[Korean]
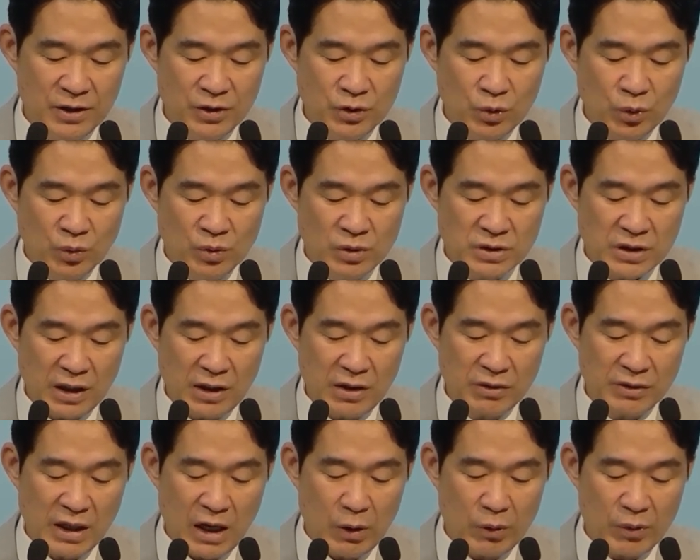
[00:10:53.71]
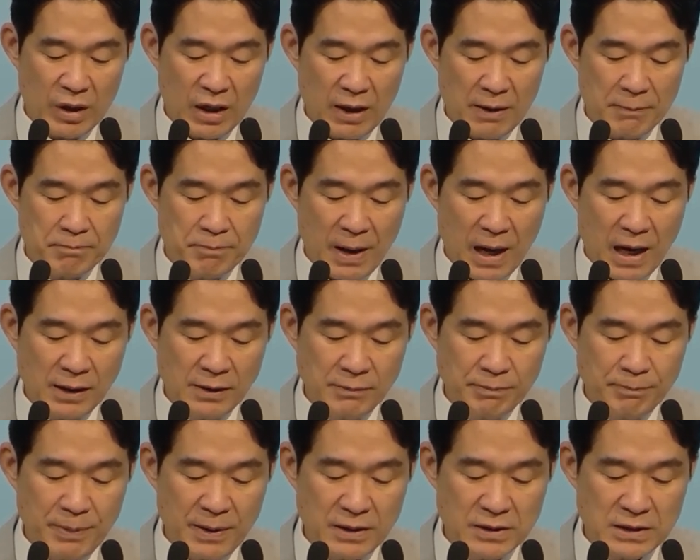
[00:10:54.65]
용사여 나오라.
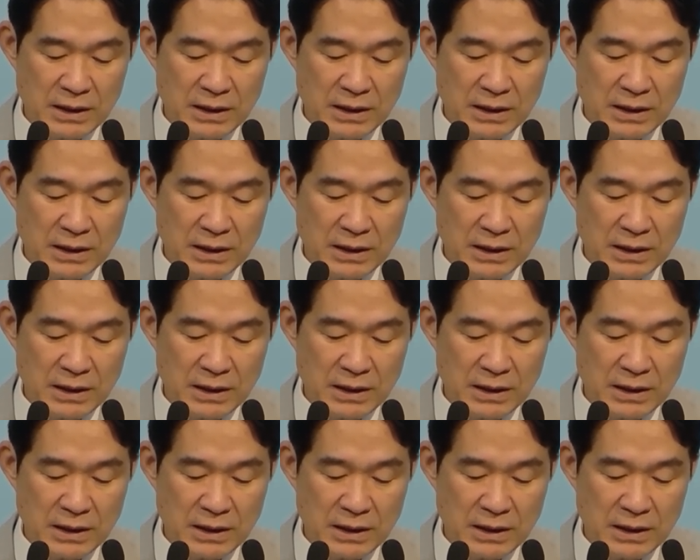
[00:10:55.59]
방패